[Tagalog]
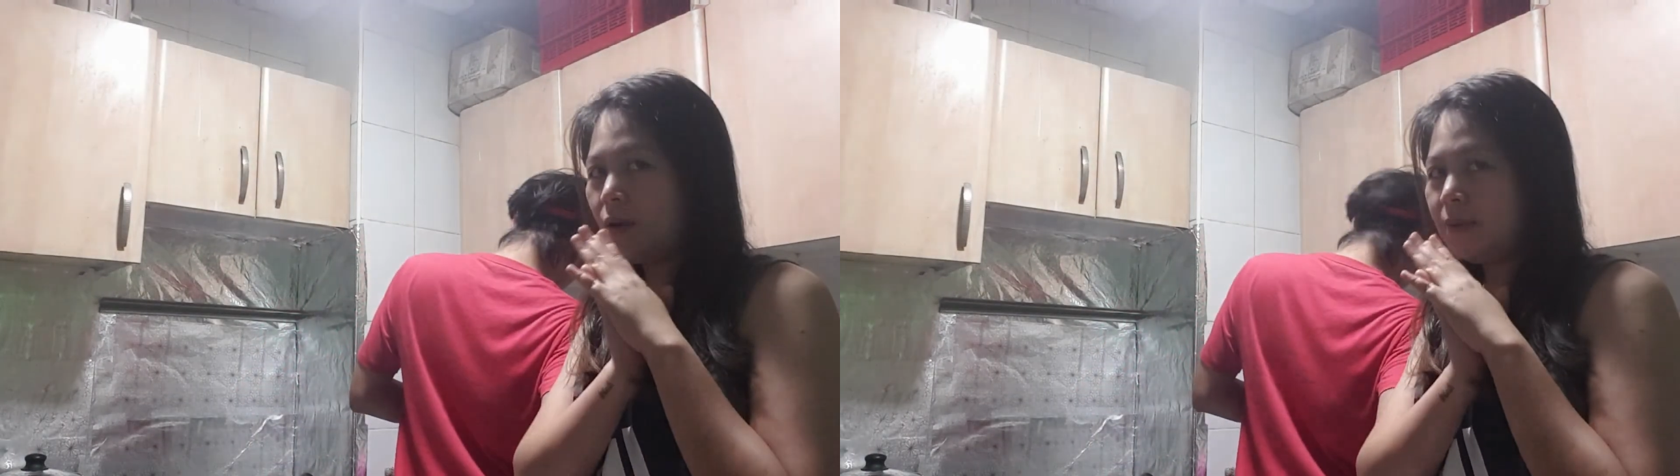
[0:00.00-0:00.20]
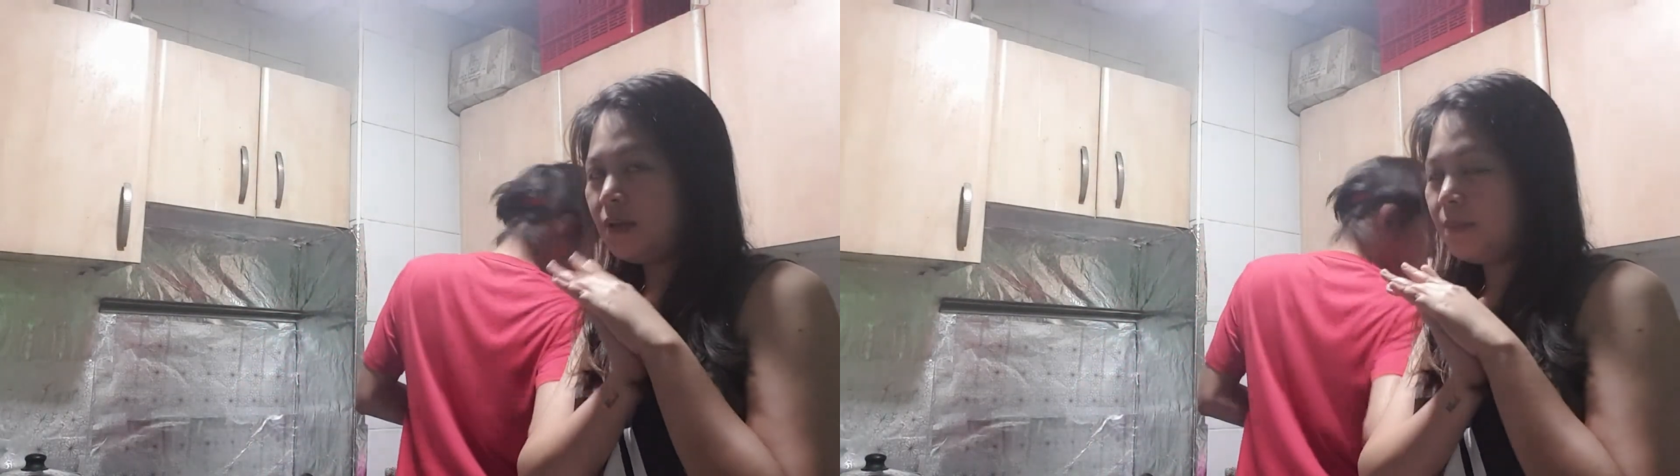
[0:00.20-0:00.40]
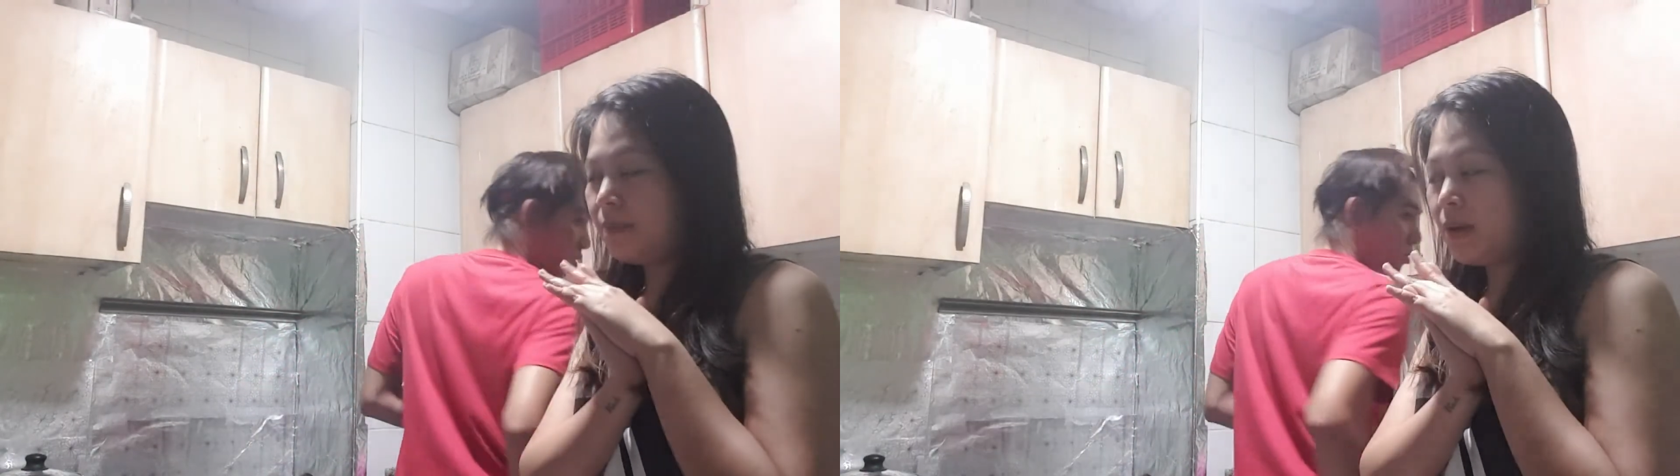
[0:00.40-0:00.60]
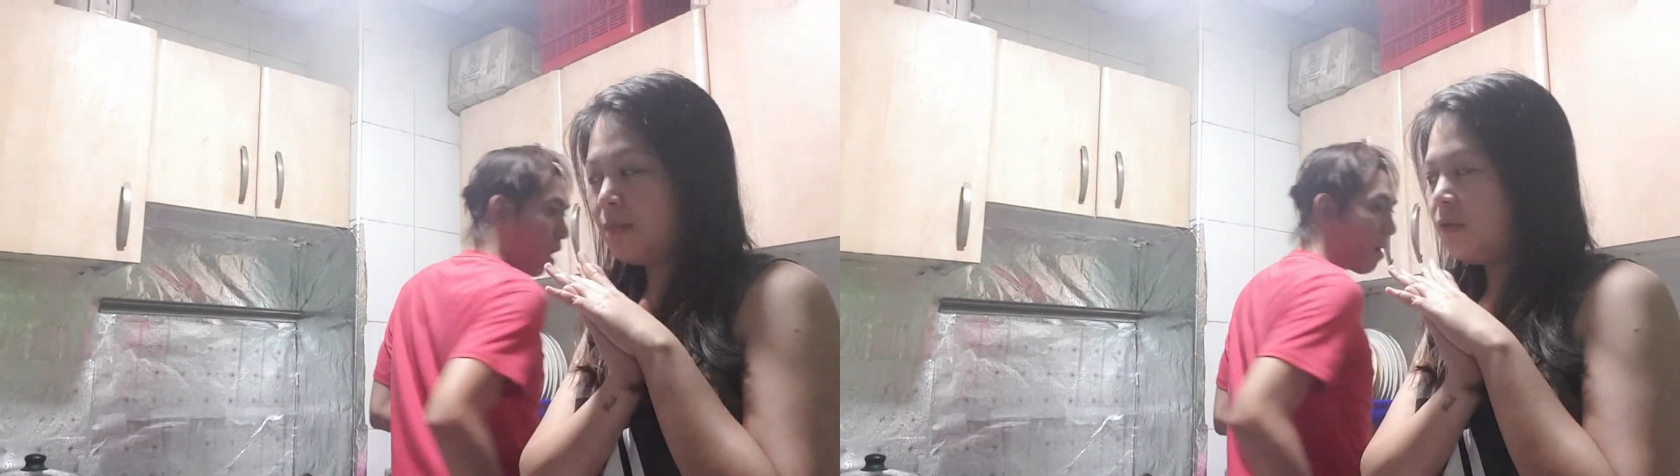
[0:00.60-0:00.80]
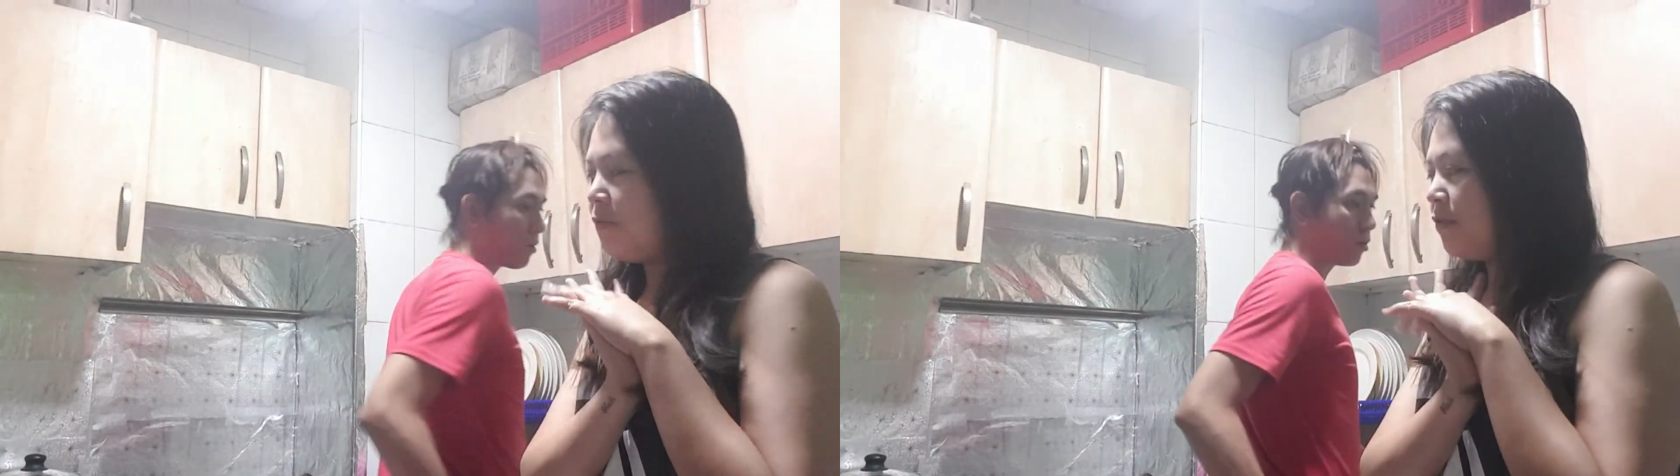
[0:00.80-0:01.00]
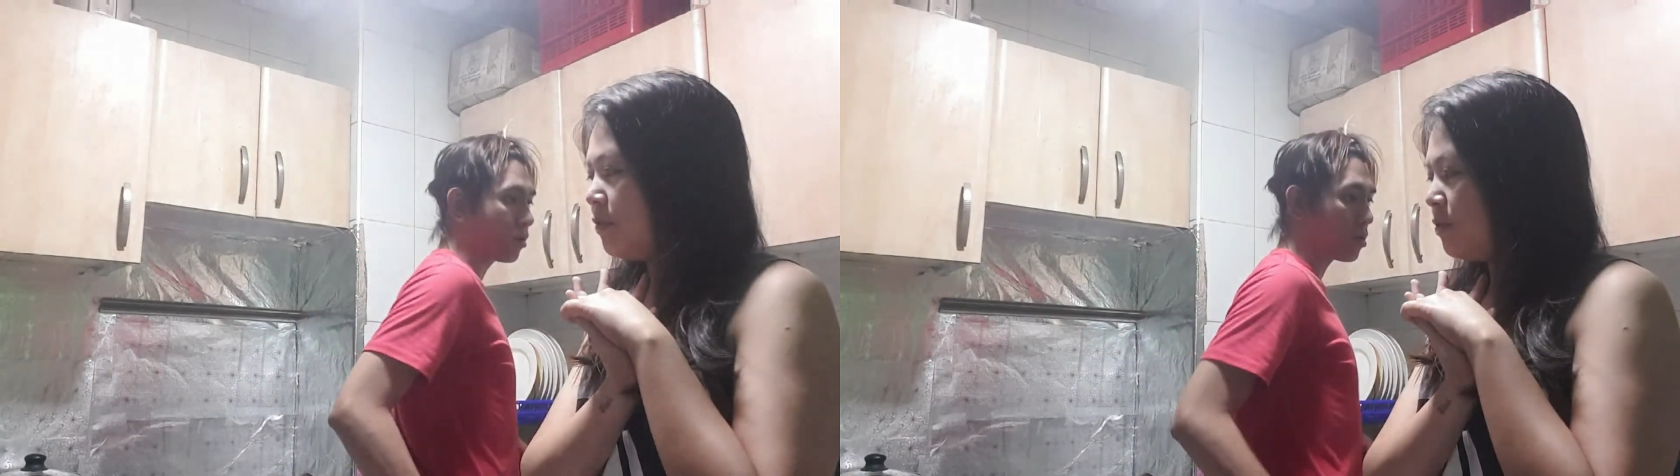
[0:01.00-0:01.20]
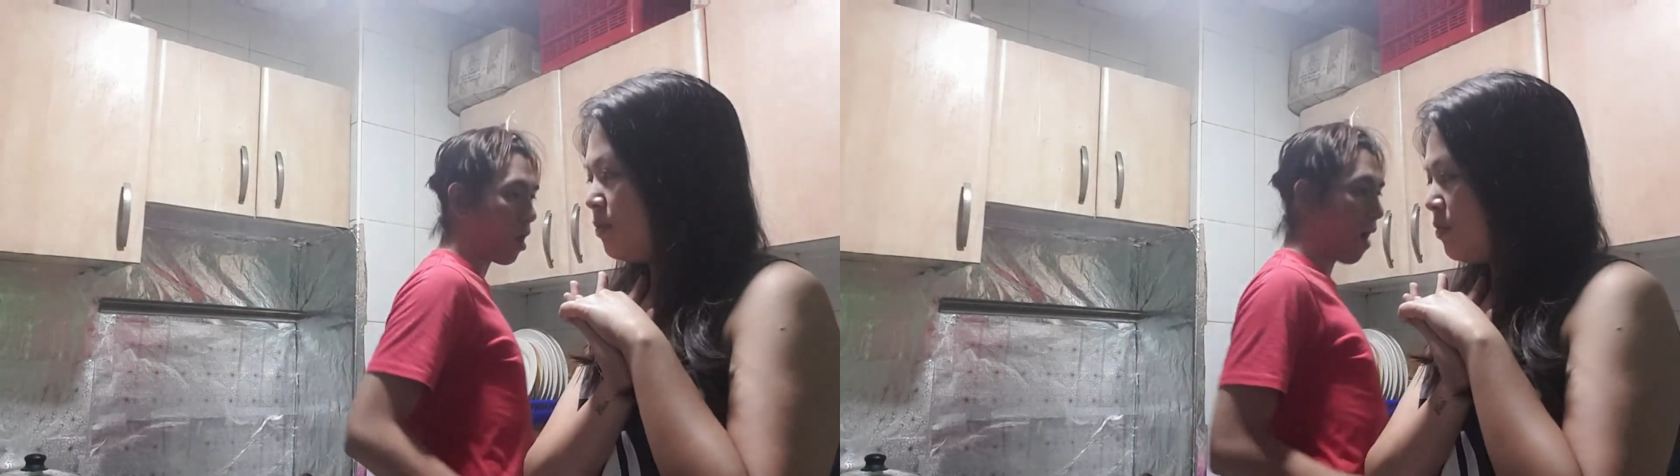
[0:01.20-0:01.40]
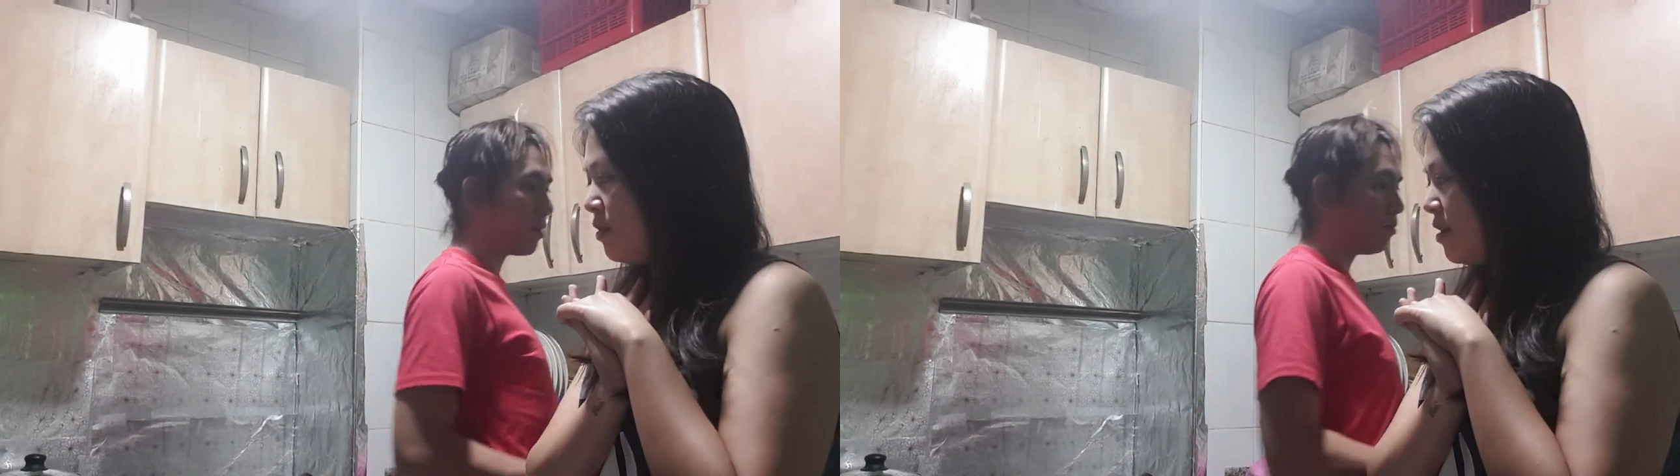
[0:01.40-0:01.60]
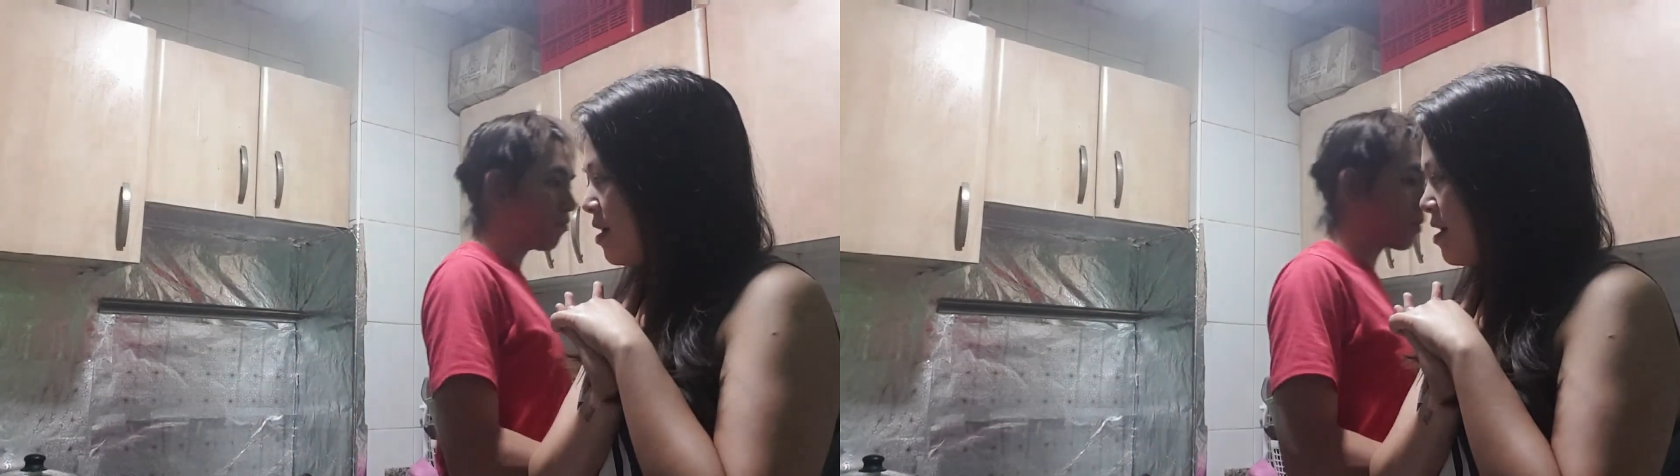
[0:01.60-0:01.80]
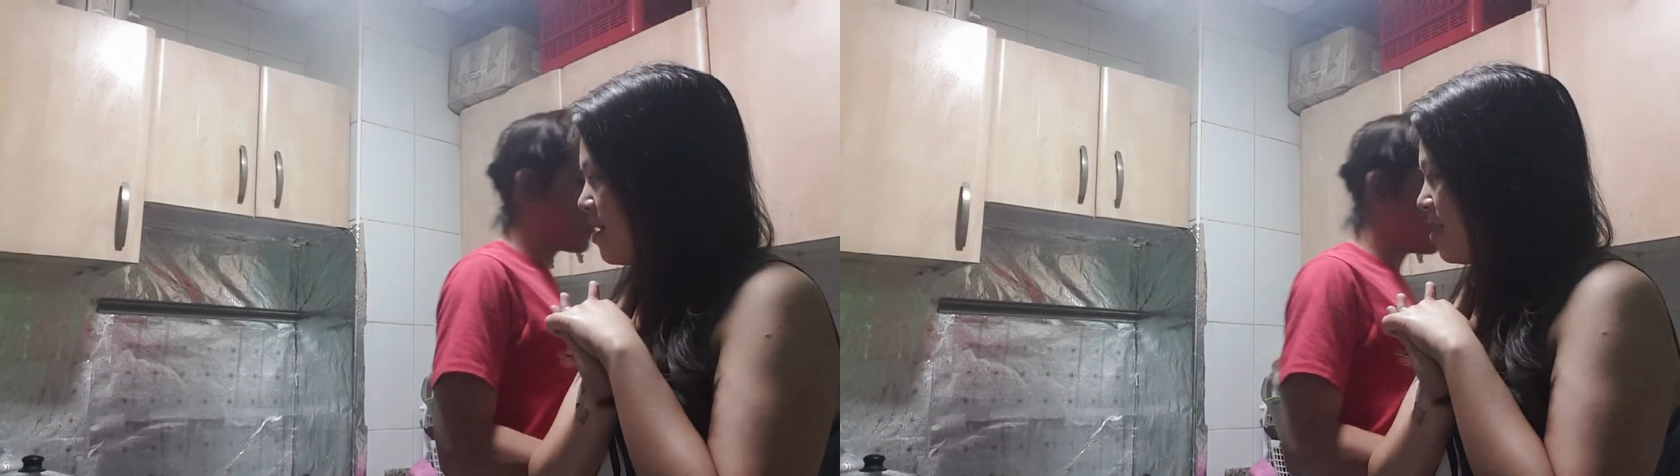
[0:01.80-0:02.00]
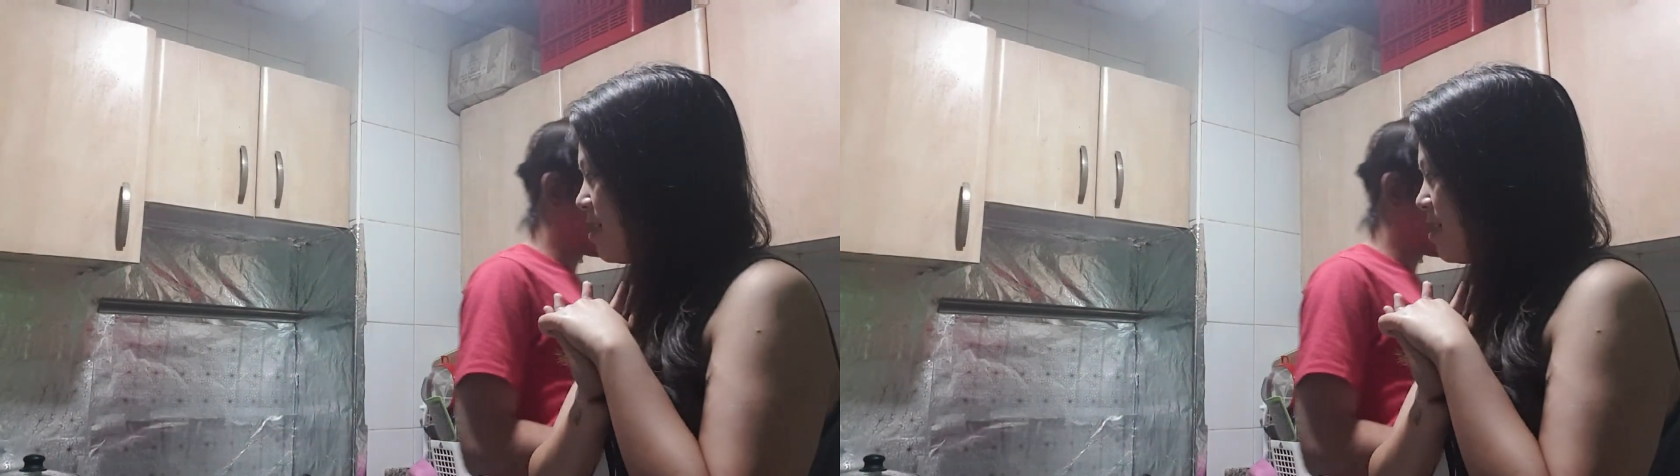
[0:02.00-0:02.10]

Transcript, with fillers: kami ng baboy for today.